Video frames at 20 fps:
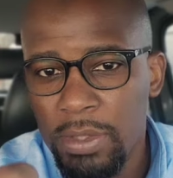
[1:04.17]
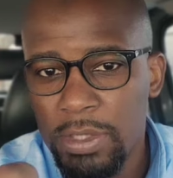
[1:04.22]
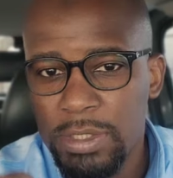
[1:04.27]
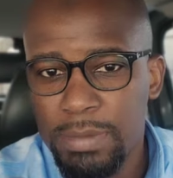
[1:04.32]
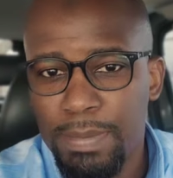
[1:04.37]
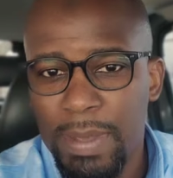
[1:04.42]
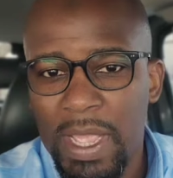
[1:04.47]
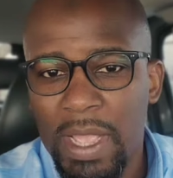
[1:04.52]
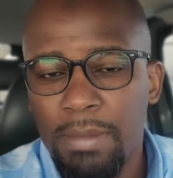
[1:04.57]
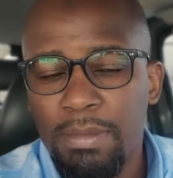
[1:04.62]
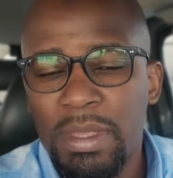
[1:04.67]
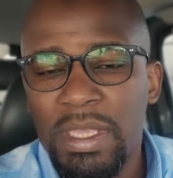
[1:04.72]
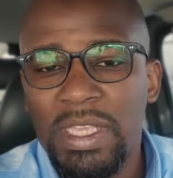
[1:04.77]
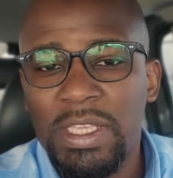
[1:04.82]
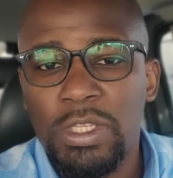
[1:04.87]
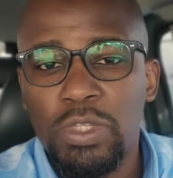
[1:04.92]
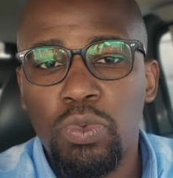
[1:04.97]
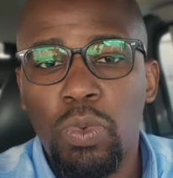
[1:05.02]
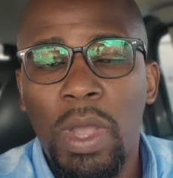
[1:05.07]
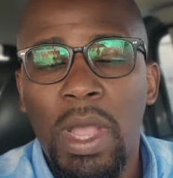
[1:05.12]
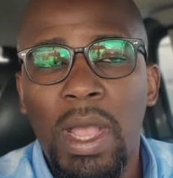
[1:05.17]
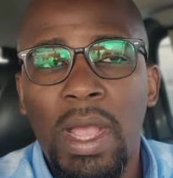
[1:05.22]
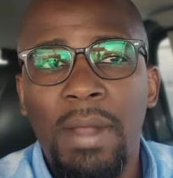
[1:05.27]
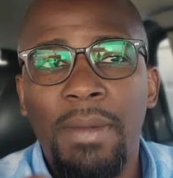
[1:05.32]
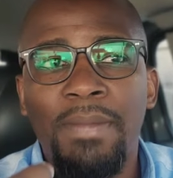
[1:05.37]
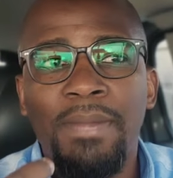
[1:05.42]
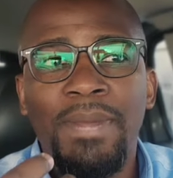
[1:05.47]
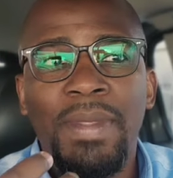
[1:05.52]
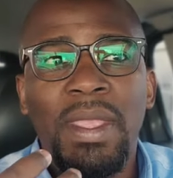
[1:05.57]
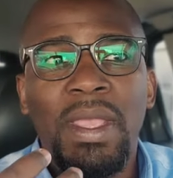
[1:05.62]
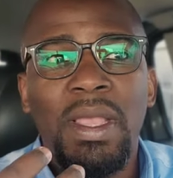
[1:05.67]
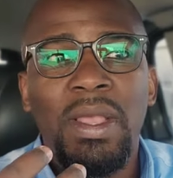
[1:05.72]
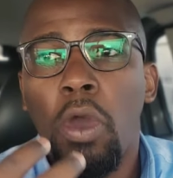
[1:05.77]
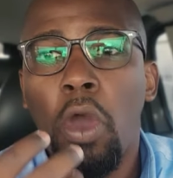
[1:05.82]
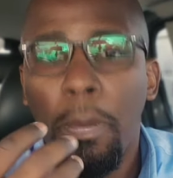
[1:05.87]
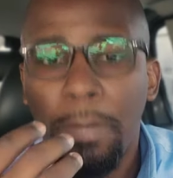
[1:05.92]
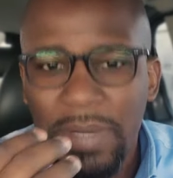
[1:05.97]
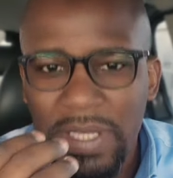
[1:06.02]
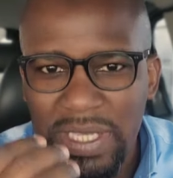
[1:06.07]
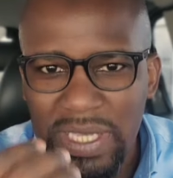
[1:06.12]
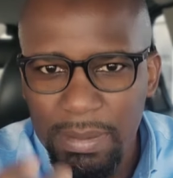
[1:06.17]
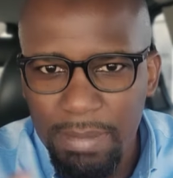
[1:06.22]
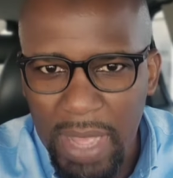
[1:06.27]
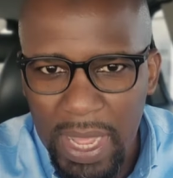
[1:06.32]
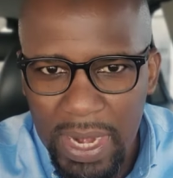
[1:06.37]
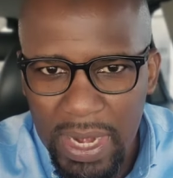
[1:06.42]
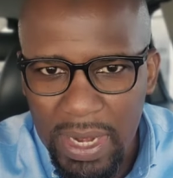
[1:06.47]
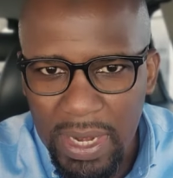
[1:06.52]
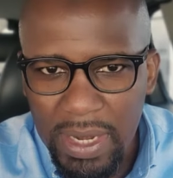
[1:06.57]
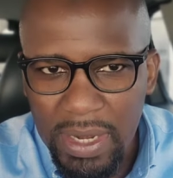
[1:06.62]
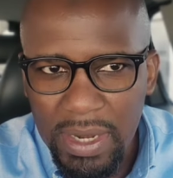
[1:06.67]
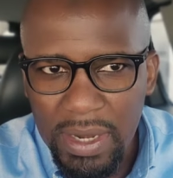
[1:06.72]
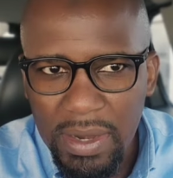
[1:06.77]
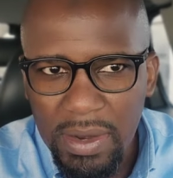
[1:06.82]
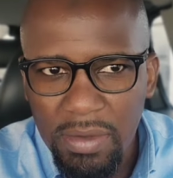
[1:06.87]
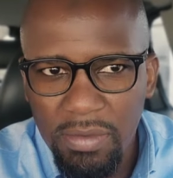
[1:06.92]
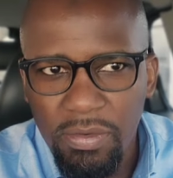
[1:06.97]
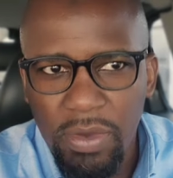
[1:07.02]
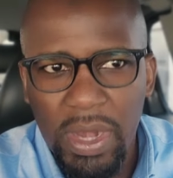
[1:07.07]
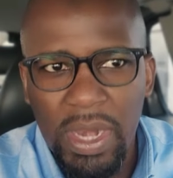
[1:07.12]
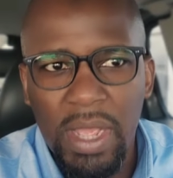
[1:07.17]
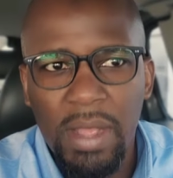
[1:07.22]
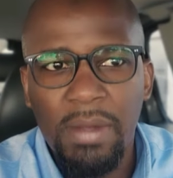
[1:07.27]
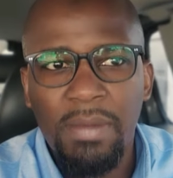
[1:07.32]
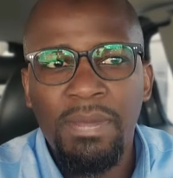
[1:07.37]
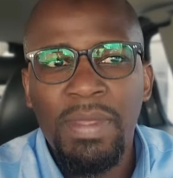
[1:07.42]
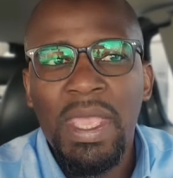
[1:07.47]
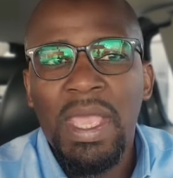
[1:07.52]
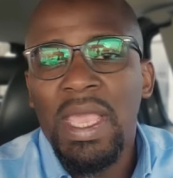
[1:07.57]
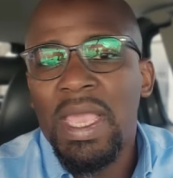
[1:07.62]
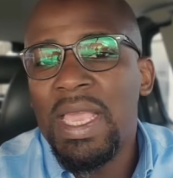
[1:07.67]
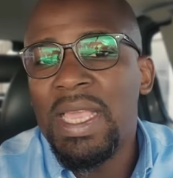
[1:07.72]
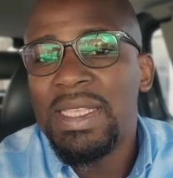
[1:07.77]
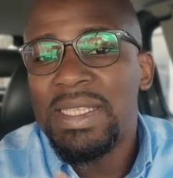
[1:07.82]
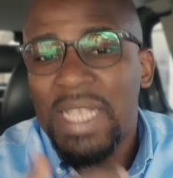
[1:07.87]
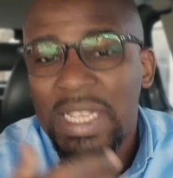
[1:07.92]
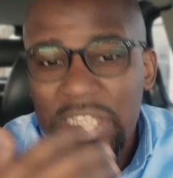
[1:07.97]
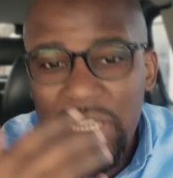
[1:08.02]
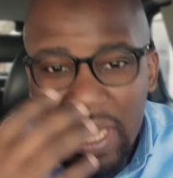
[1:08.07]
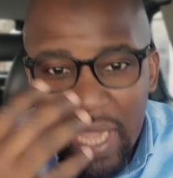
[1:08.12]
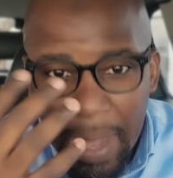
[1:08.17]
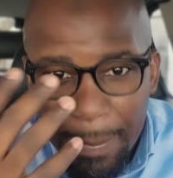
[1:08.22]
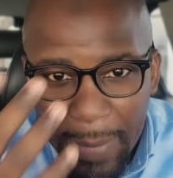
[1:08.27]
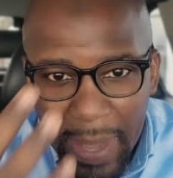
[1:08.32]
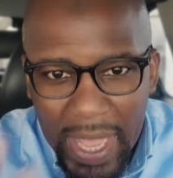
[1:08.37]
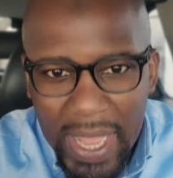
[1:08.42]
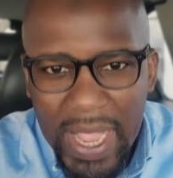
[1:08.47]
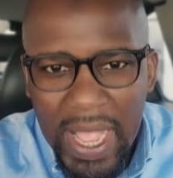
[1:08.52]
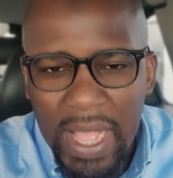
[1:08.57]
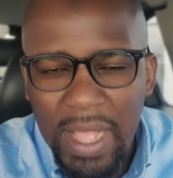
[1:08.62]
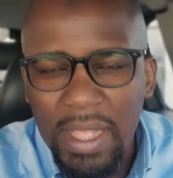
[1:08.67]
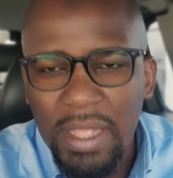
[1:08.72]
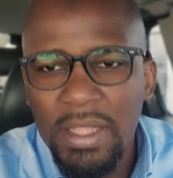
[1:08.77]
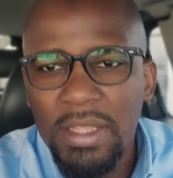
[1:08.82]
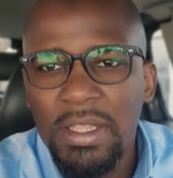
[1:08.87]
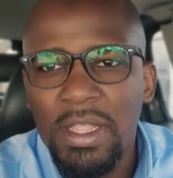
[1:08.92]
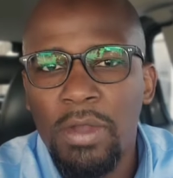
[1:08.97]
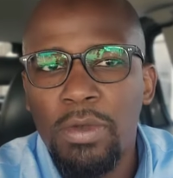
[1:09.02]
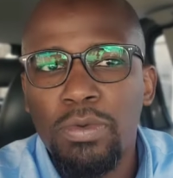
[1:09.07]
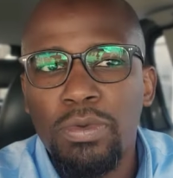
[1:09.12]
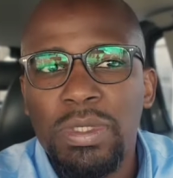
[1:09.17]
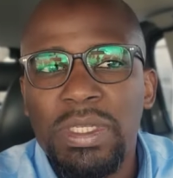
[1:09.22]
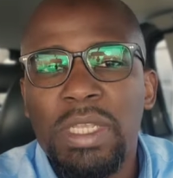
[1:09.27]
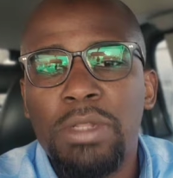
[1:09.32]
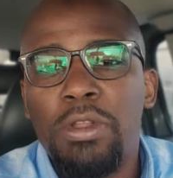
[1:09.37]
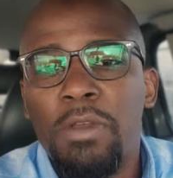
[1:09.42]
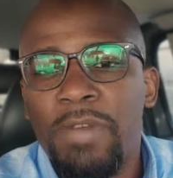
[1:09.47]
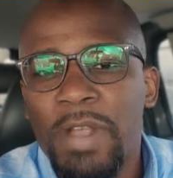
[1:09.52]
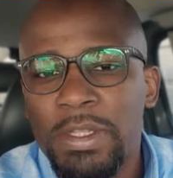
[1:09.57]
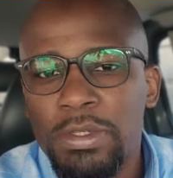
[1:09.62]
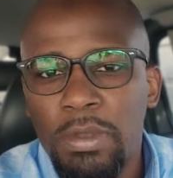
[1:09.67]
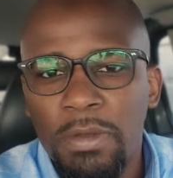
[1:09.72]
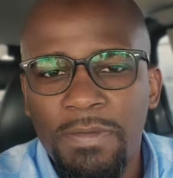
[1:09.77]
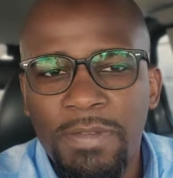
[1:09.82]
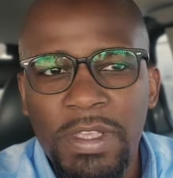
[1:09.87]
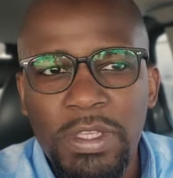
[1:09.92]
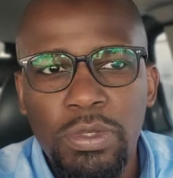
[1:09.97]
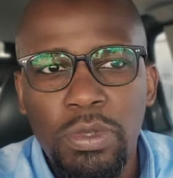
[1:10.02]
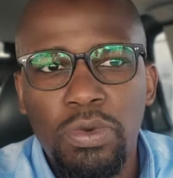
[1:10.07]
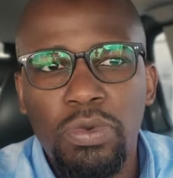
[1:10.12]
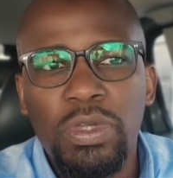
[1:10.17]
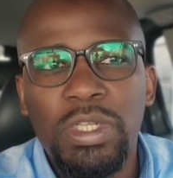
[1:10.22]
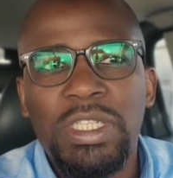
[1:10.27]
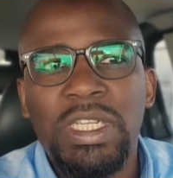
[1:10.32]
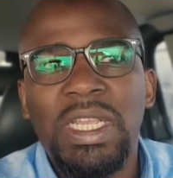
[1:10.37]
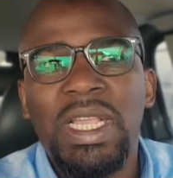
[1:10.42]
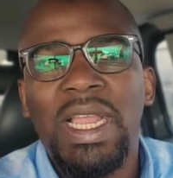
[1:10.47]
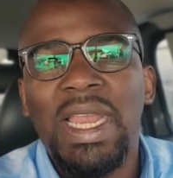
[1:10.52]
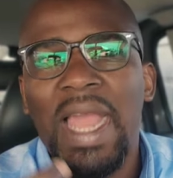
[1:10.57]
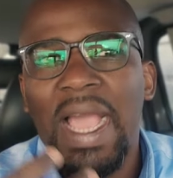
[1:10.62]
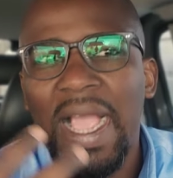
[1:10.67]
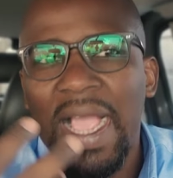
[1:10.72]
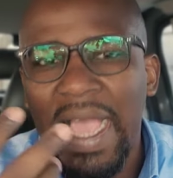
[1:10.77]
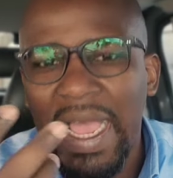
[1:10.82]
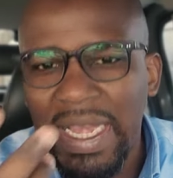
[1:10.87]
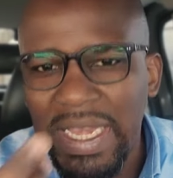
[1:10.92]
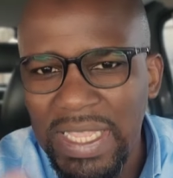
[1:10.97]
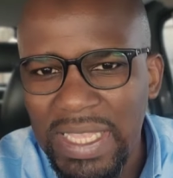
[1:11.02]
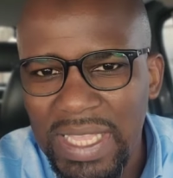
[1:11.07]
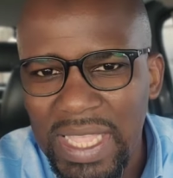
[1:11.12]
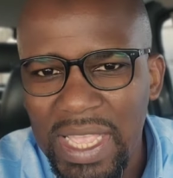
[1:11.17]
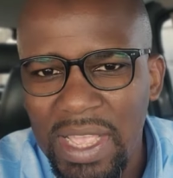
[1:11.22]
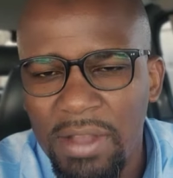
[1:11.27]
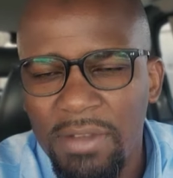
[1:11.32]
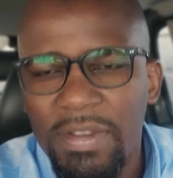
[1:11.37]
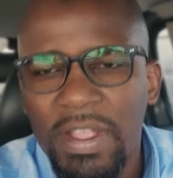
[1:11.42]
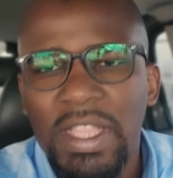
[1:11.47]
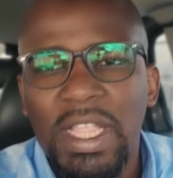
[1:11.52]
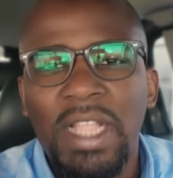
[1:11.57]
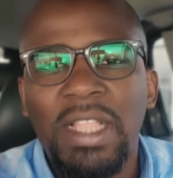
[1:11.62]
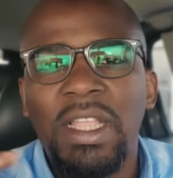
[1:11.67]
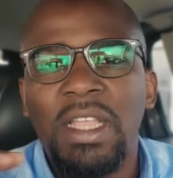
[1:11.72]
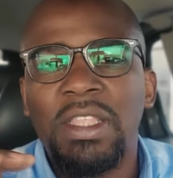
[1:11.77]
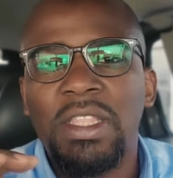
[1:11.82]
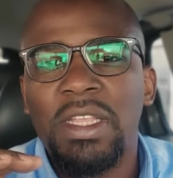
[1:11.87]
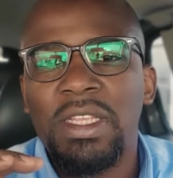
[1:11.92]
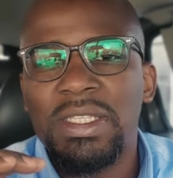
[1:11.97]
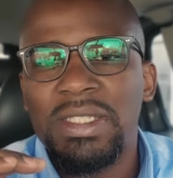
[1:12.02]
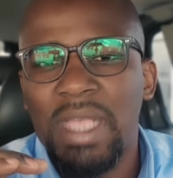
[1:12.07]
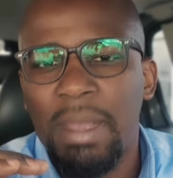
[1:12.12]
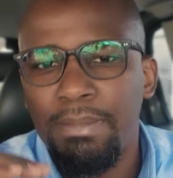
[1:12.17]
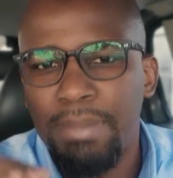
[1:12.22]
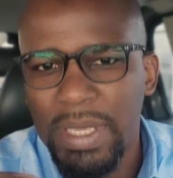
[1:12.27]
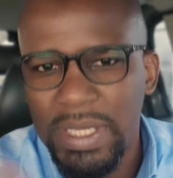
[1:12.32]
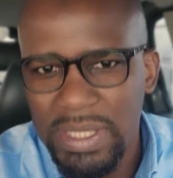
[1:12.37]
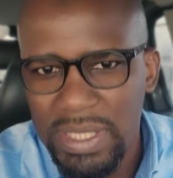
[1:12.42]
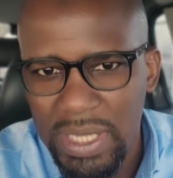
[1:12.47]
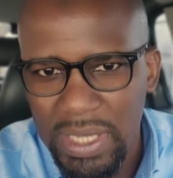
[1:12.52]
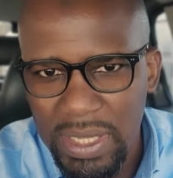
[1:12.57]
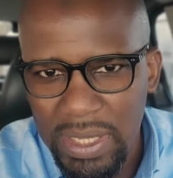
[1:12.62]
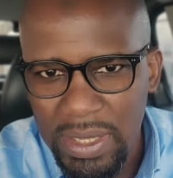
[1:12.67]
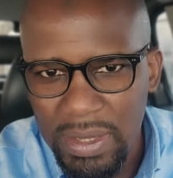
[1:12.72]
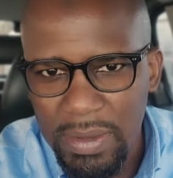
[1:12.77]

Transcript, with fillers: un sperme qui soit optimal. Voilà. Et sachez qu'après 40 ans aussi, de façon physiologique, la qualité en fait a tendance à baisser.